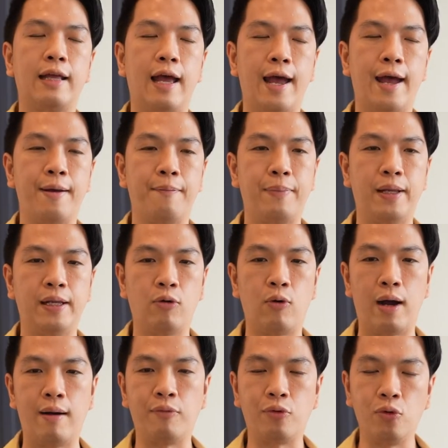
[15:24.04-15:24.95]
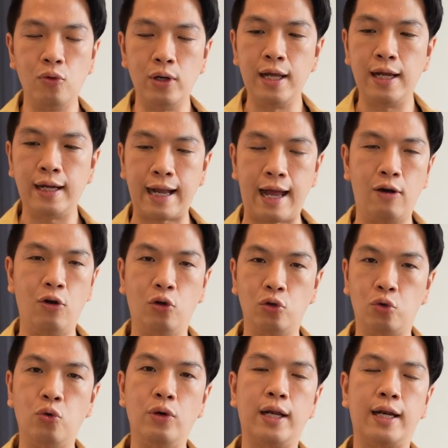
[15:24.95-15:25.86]
แต่เป็นความรู้เรื่องการล
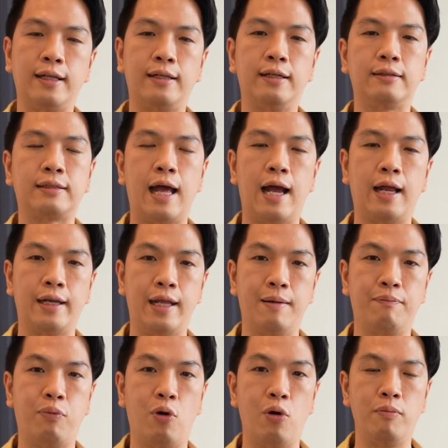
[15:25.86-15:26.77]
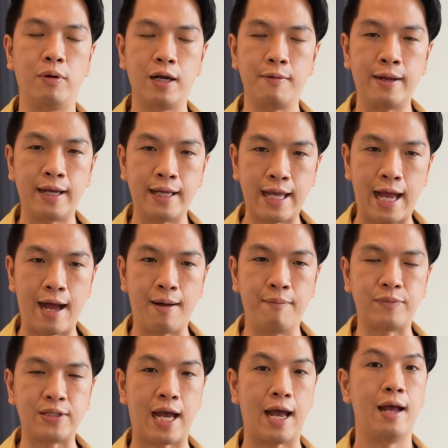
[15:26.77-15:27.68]
งทุนอะไรต่างๆเนี่ย ผมก็พยายาม
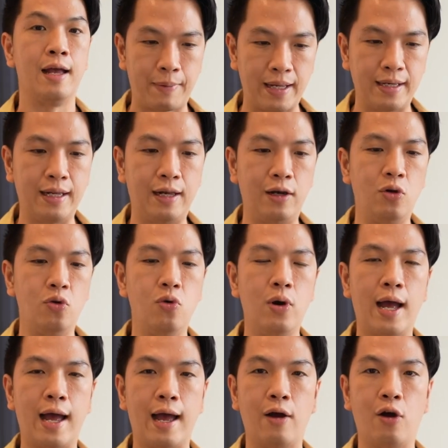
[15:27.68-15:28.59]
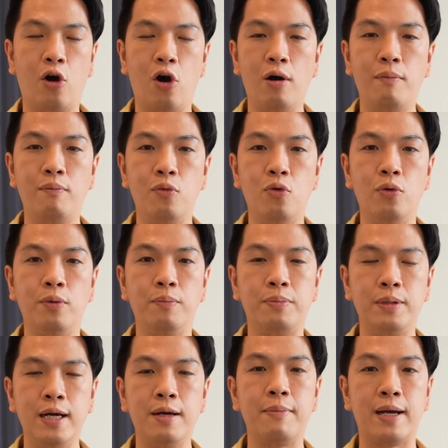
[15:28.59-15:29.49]
จะไปเรียนรู้หาข้อมูล
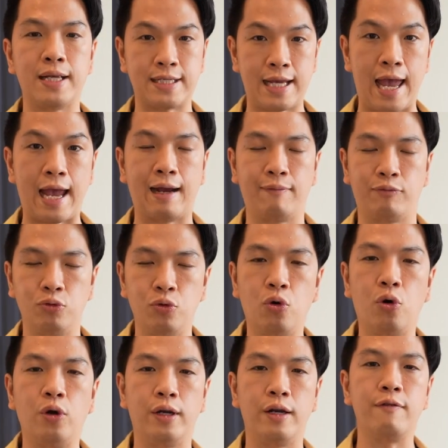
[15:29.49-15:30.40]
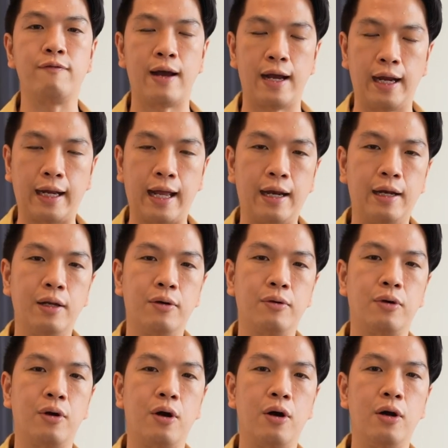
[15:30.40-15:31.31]
เพื่อมาแชร์กับทุกคนได้ฟังกัน แล้
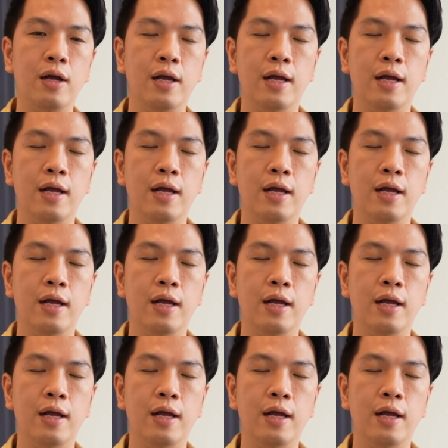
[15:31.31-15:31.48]
วก็